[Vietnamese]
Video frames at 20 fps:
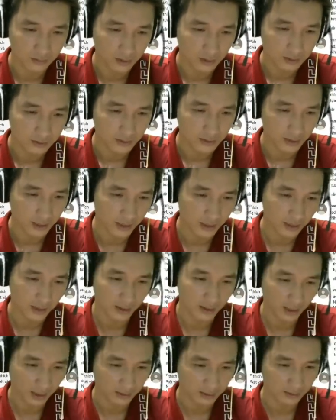Gì đây?
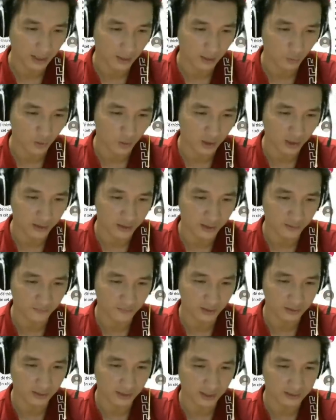S. Tà Quân là nhân
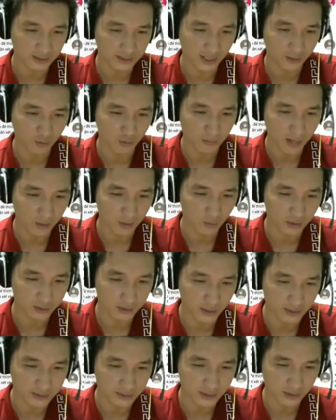vật tay sai của Ma Quân
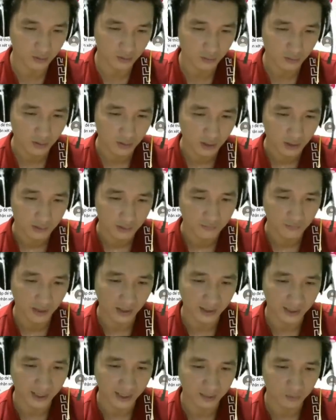Tê Chiếu
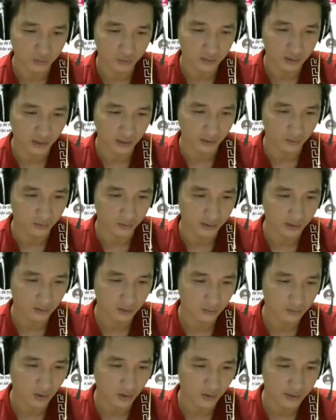và là một người nổi tiếng
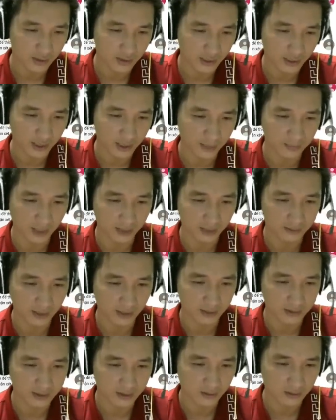lúc đó, nhưng khi gặp lại
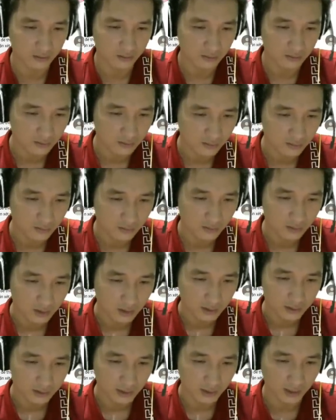Tê Chiếu
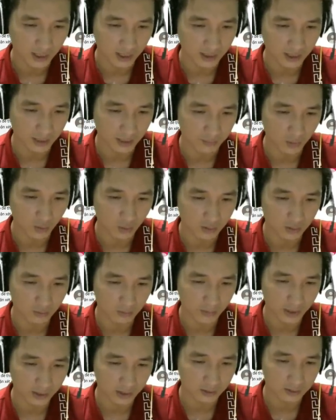thì lại làm bộ
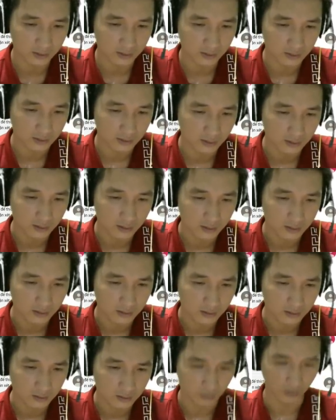không biết.
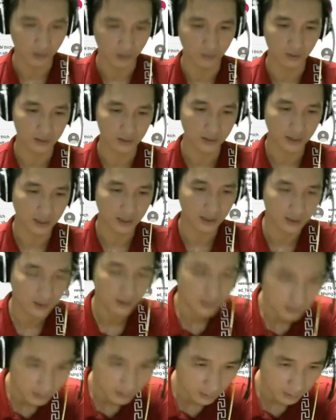Wow, cái
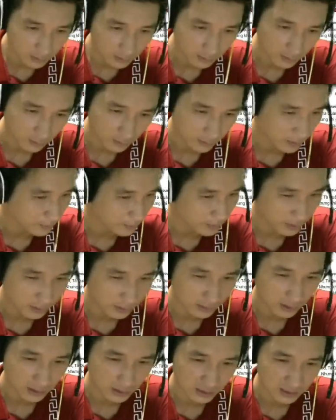này câu này
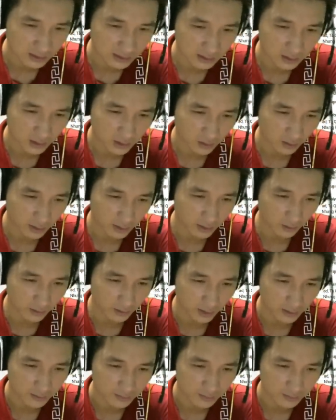mình hơi khó hiểu này.